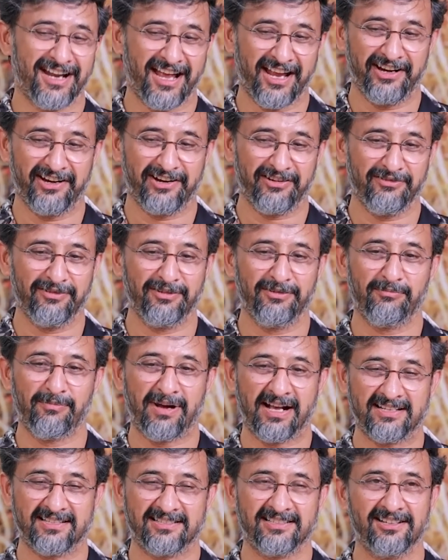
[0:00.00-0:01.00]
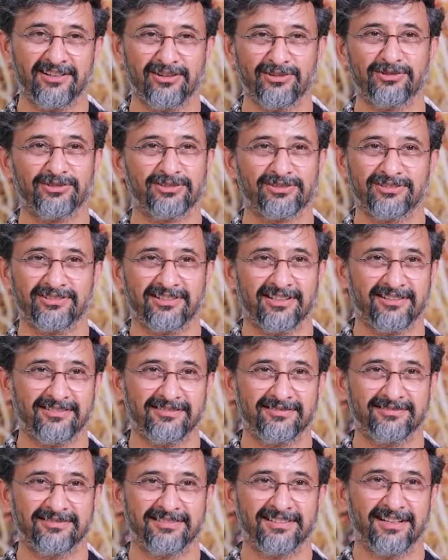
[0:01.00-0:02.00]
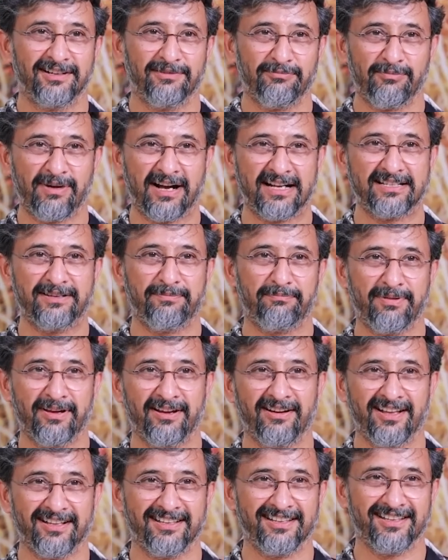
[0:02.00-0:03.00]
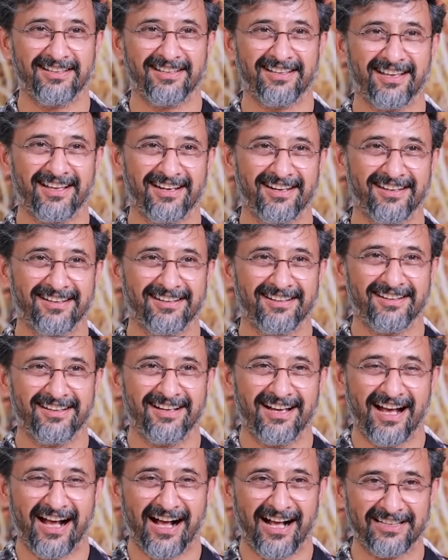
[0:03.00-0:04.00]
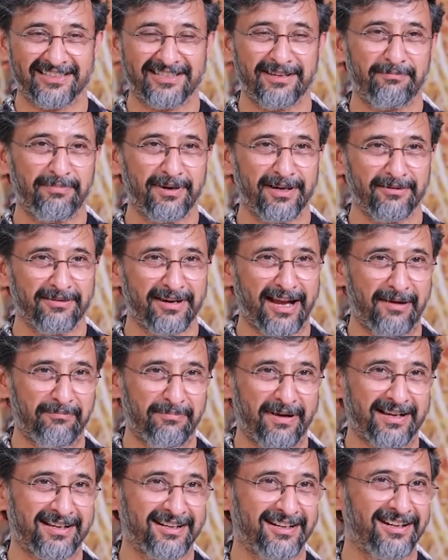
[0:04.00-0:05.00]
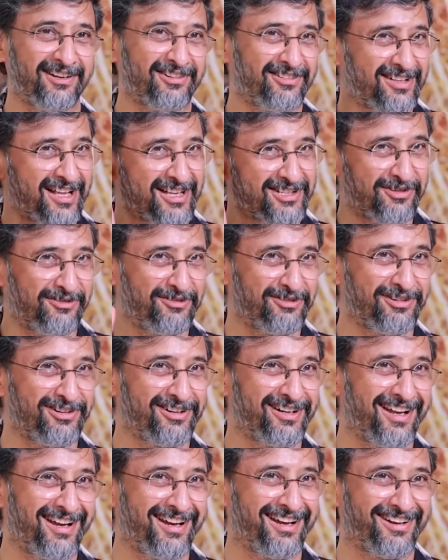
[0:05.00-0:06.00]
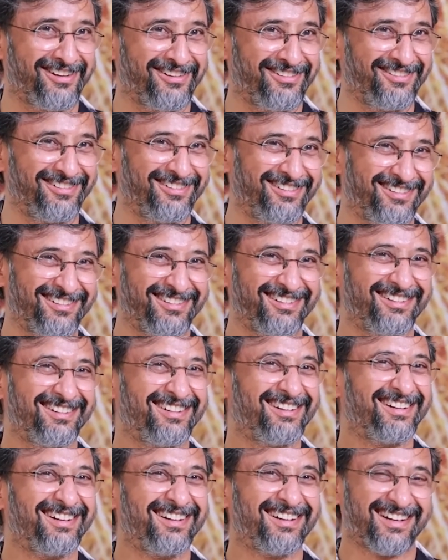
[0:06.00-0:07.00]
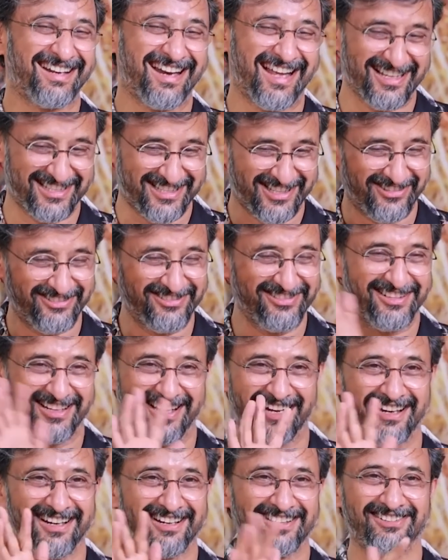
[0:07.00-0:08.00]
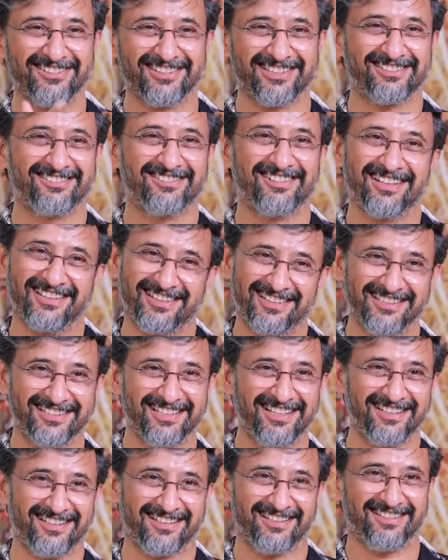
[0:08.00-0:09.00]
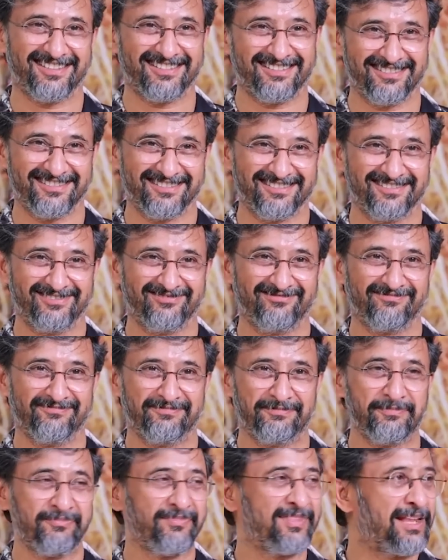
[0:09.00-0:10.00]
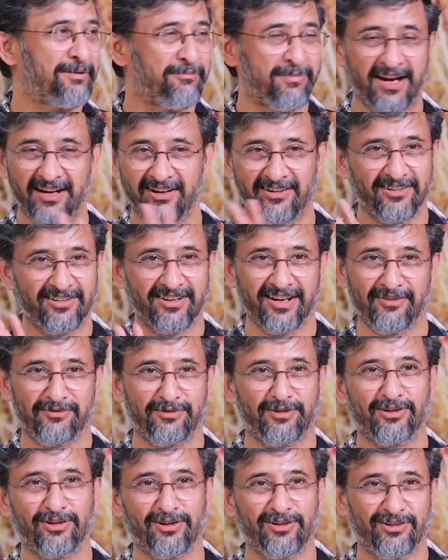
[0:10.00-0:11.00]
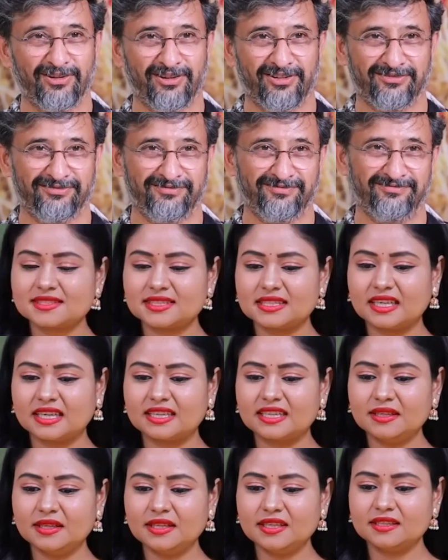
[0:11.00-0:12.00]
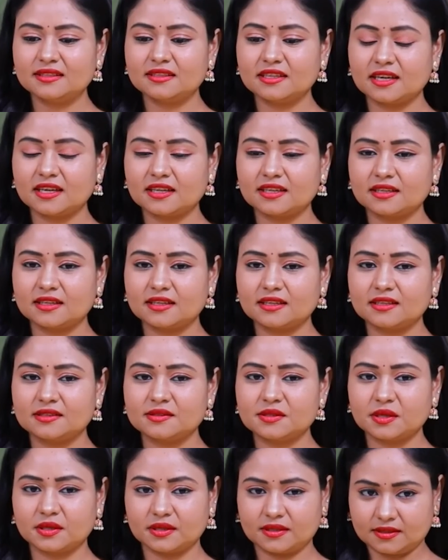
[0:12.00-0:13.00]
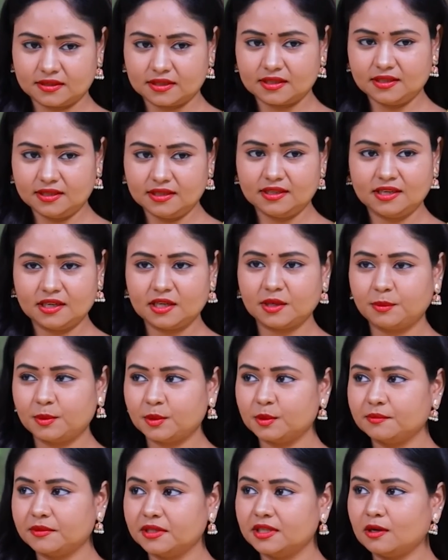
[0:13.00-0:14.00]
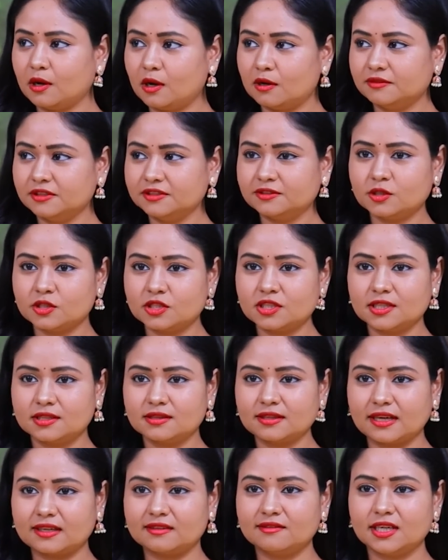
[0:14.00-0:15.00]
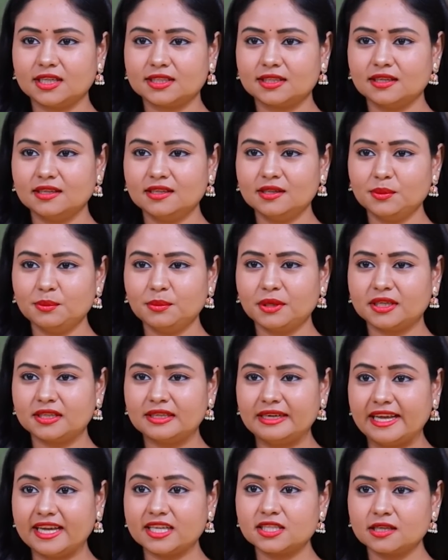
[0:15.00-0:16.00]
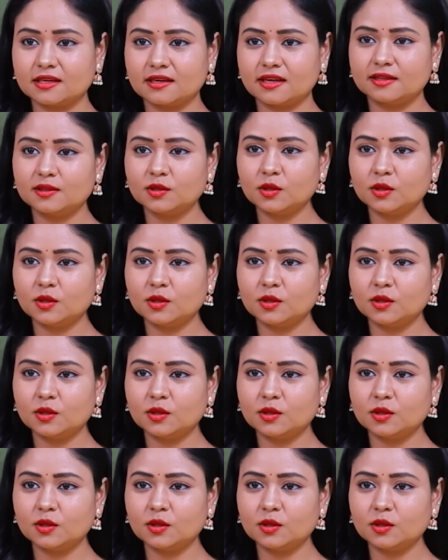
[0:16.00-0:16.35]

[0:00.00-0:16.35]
నా ఇంటర్వ్యూ మా అసిస్టెంట్లు చూస్తుంటారు బాగా చెప్పారు అది ఇది అని ఆ చెప్పేటప్పుడు నా పక్కన నేను ఆ సౌండ్ కూడా నేను నా సౌండ్ నేను వినటం ఇష్టం లేదు తీసేయండి నాకు మా ఇంట్లో కూడా నా ఫోటోలు ఉంటాం అసలు అంటే ఇక్కడ ఇప్పుడు మీ ఆఫీస్కి వచ్చిన తర్వాత మీరు నేచర్కి